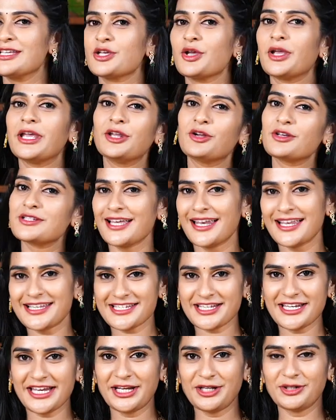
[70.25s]
సో ఈరోజు
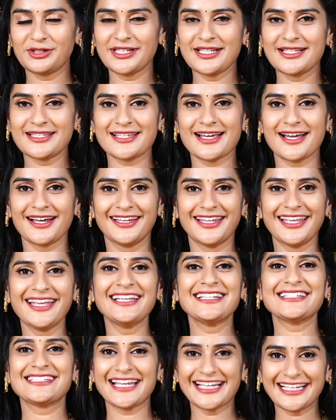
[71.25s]
కలెక్షన్ ఏంటో తెలుసా అండి
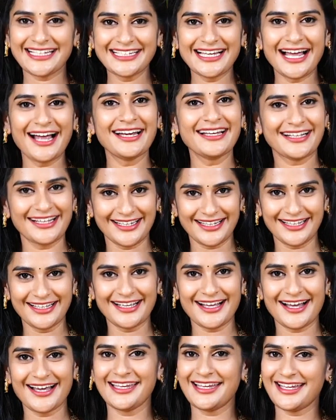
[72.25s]
చెక్నాడ్
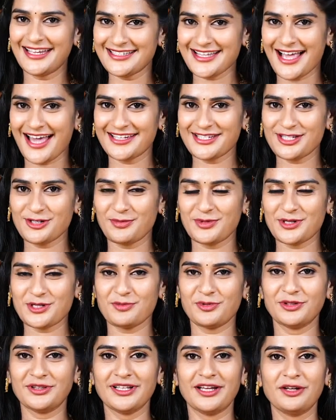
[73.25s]
కలంకారీ శారీ
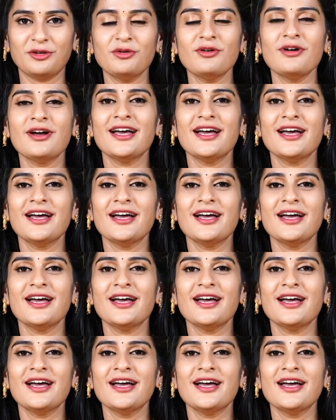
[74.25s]
చూపించిపోతున్నాను